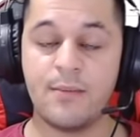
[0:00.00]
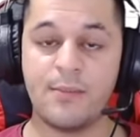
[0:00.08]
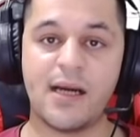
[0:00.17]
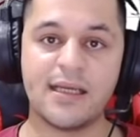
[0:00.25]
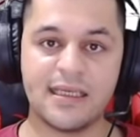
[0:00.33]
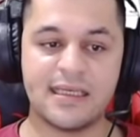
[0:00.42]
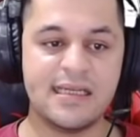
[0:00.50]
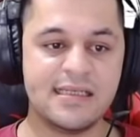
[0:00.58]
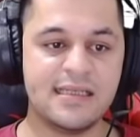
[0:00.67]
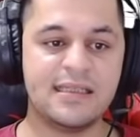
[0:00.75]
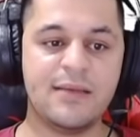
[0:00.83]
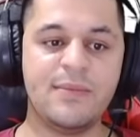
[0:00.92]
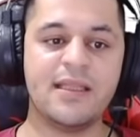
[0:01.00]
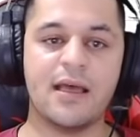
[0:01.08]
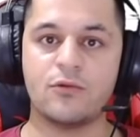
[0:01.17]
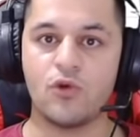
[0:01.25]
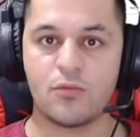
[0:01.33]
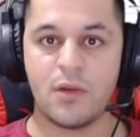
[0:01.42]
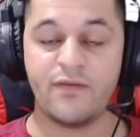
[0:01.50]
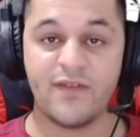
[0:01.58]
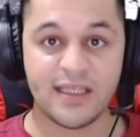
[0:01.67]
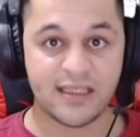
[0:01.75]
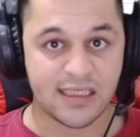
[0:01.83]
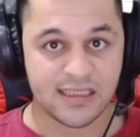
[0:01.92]
Bak ikinizin itemi de normal
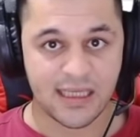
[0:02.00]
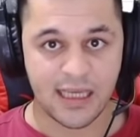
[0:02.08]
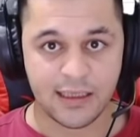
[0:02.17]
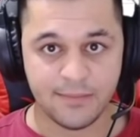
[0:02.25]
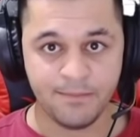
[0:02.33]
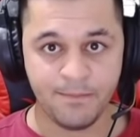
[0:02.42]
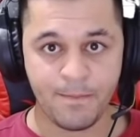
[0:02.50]
fiyattan sayalım.